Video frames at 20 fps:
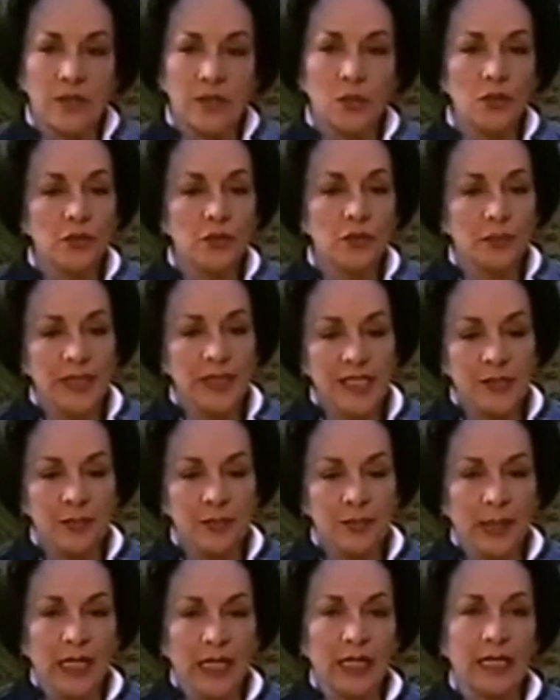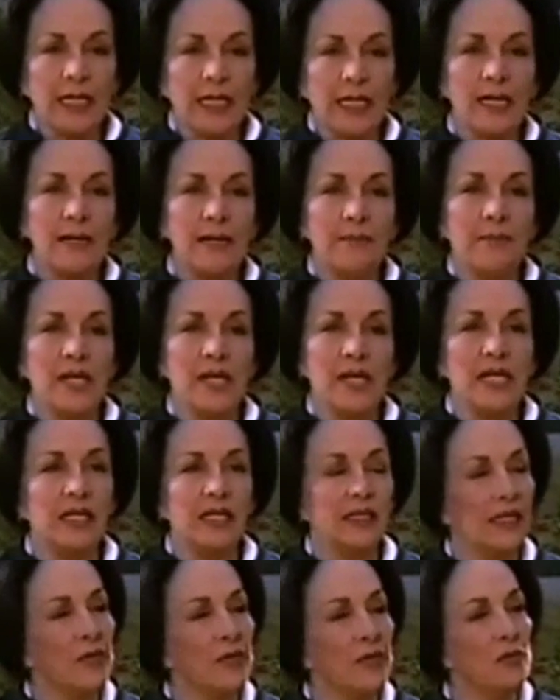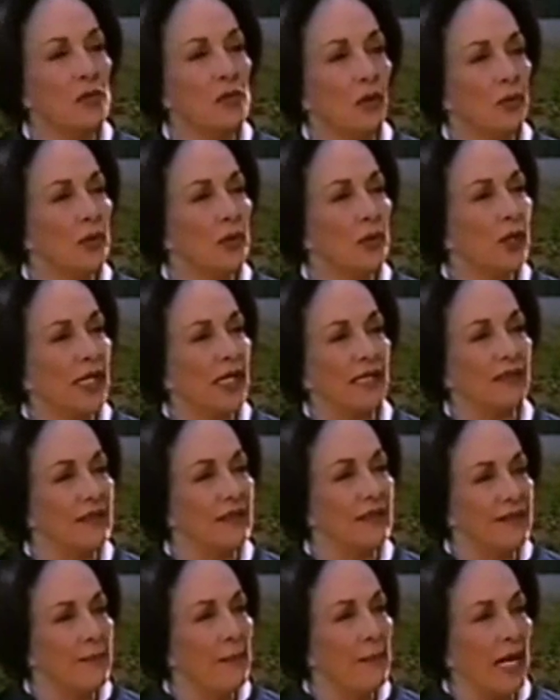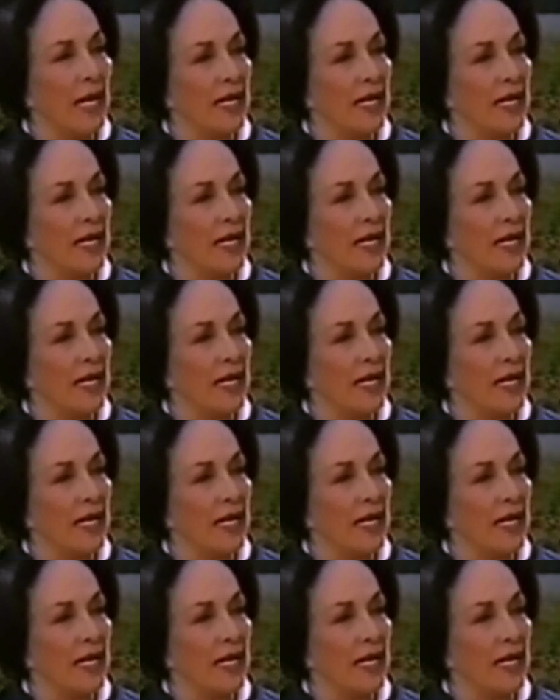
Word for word: De unos meses para acá, mi hija trae un novio que la tiene